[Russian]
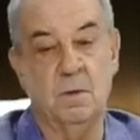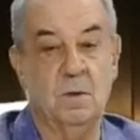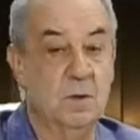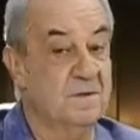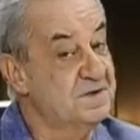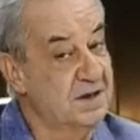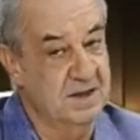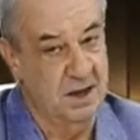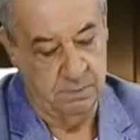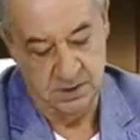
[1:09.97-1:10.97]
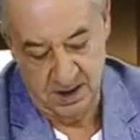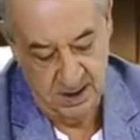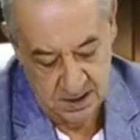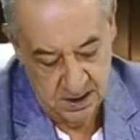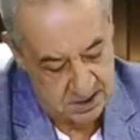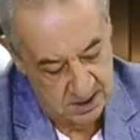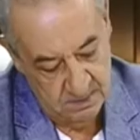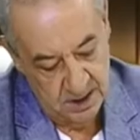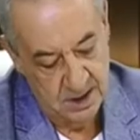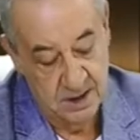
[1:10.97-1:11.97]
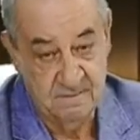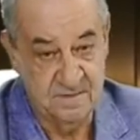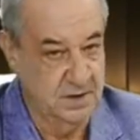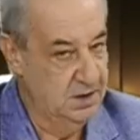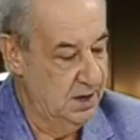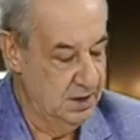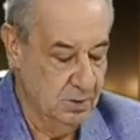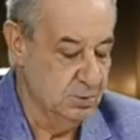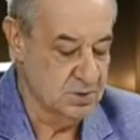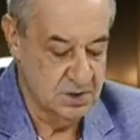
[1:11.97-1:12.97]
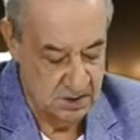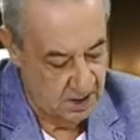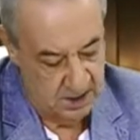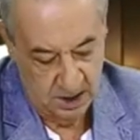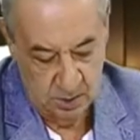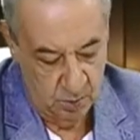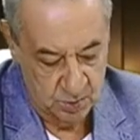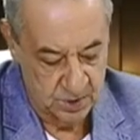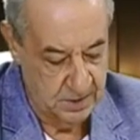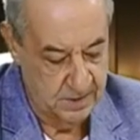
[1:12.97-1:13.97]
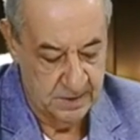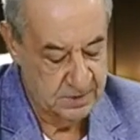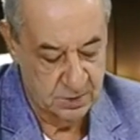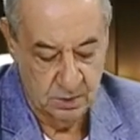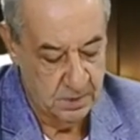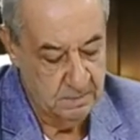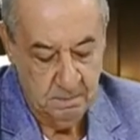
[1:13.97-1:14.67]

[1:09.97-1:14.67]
но всегда патриотичным мнением, всегда должен отдать должное, что